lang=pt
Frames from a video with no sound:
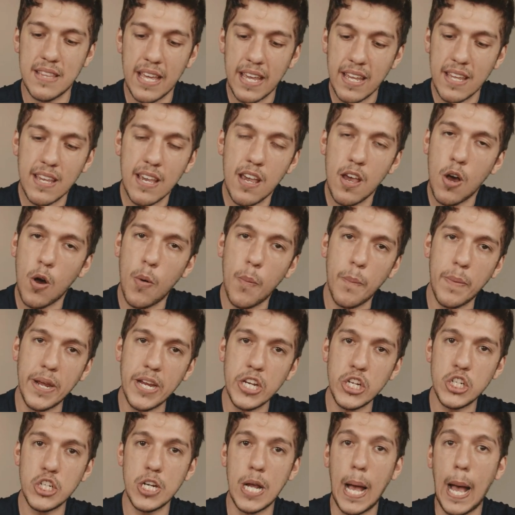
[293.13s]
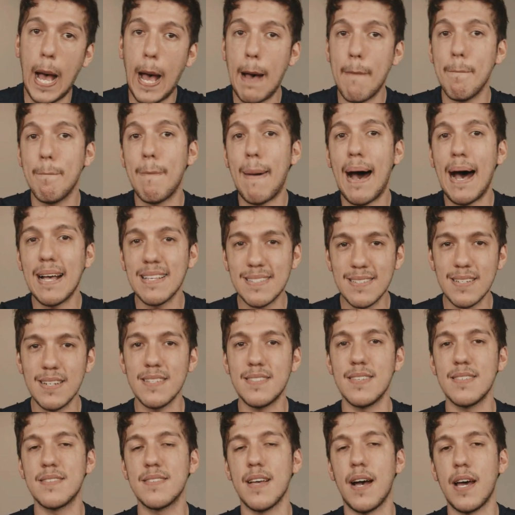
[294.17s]
tem realmente a base
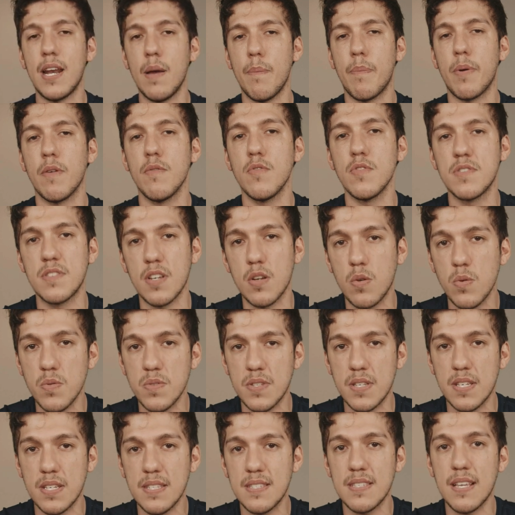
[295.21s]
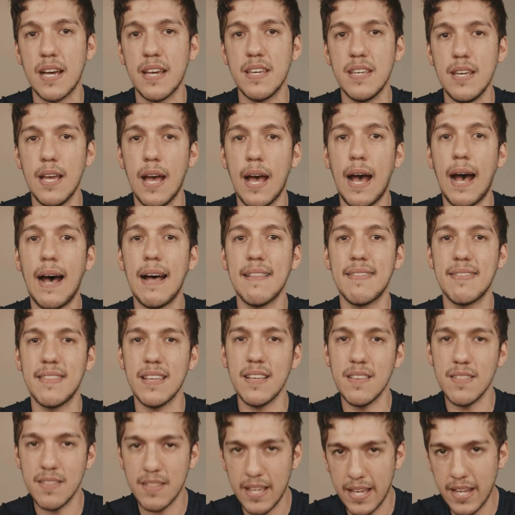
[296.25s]
necessária para você conseguir sair
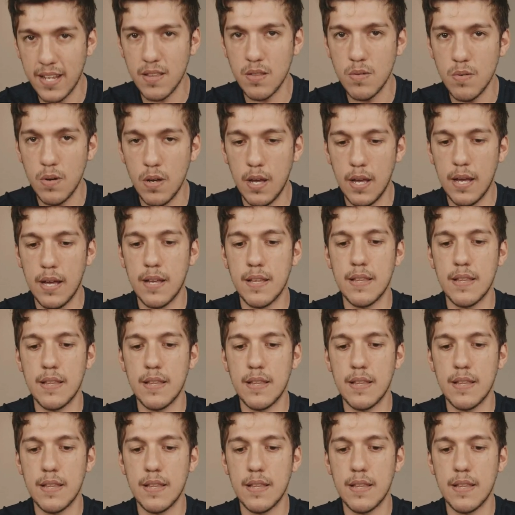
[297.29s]
atendendo